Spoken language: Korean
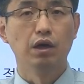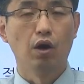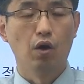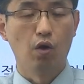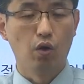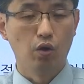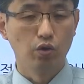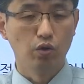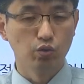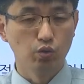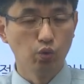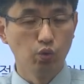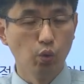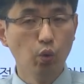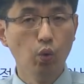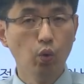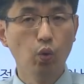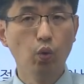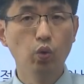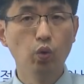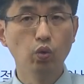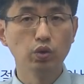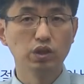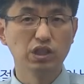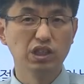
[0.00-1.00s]

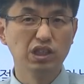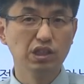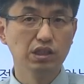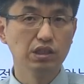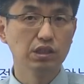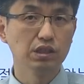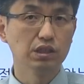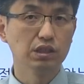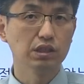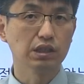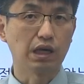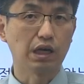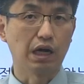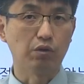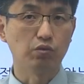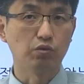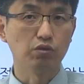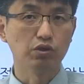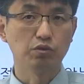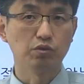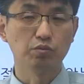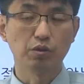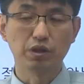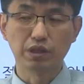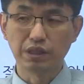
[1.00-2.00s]
요 지식을 갖고
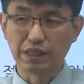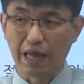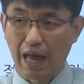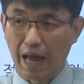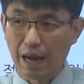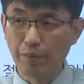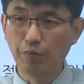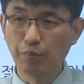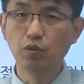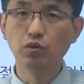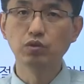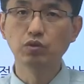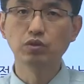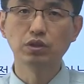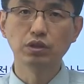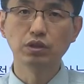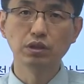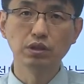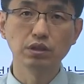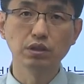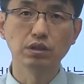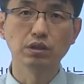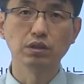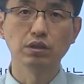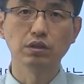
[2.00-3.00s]
있으면
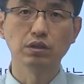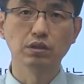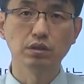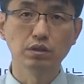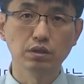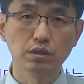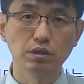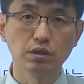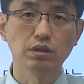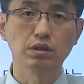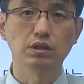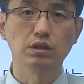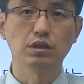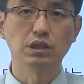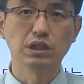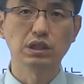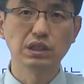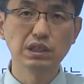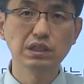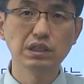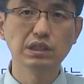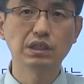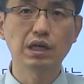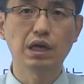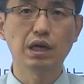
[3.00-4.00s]
나머지
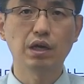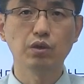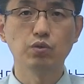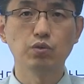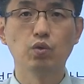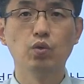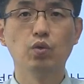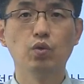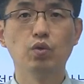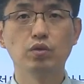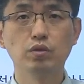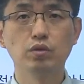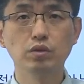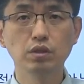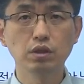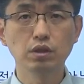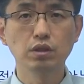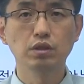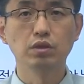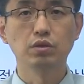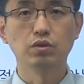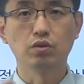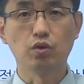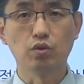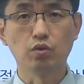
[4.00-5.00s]
시사용어를
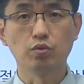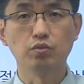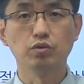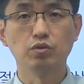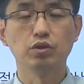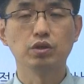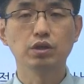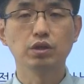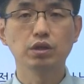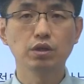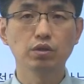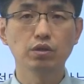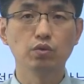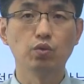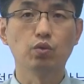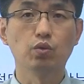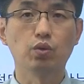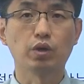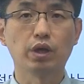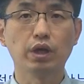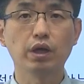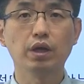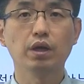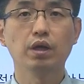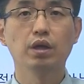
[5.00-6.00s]
여러분들이
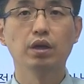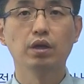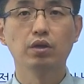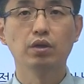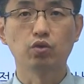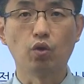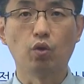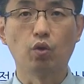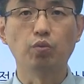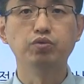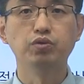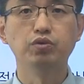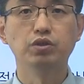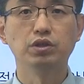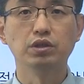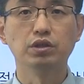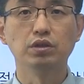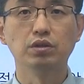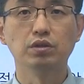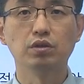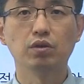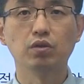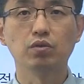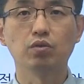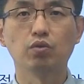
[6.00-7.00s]
이렇게
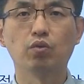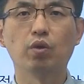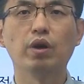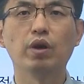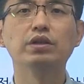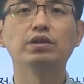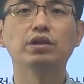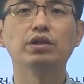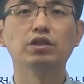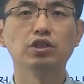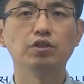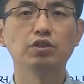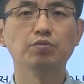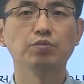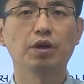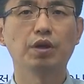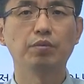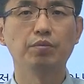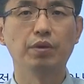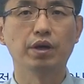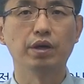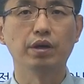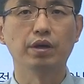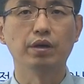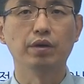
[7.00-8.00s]
덧붙이는 건 굉장히 쉽단
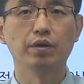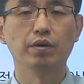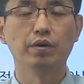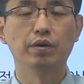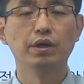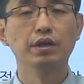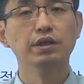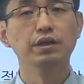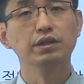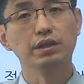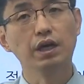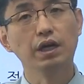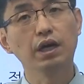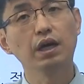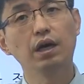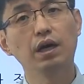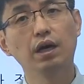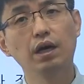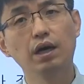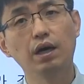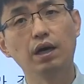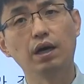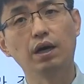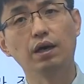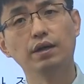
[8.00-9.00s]
말이에요.
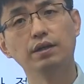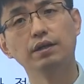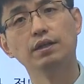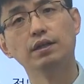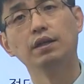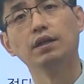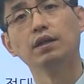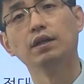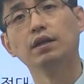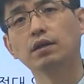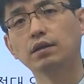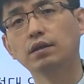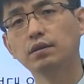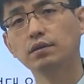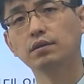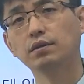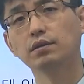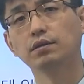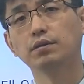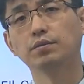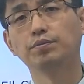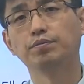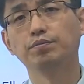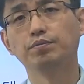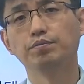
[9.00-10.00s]
제가
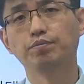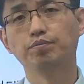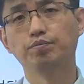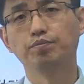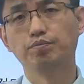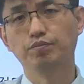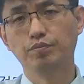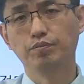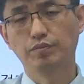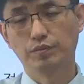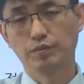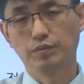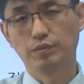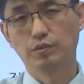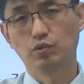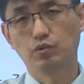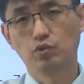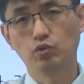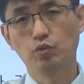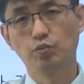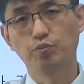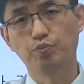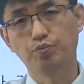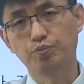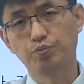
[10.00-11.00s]
그
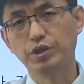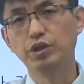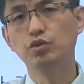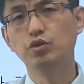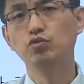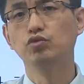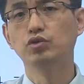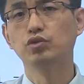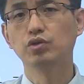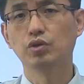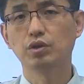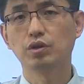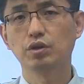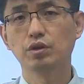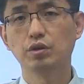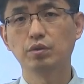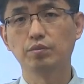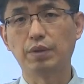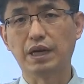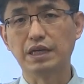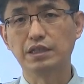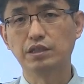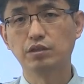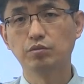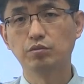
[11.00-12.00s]
좀 비유적인
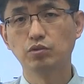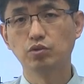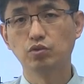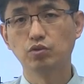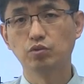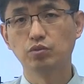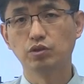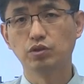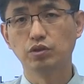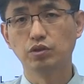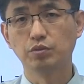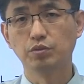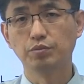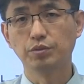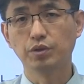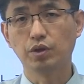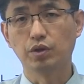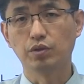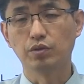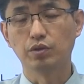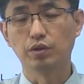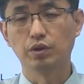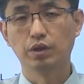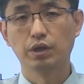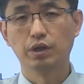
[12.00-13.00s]
말씀을 좀
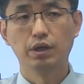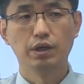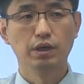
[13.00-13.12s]
드리면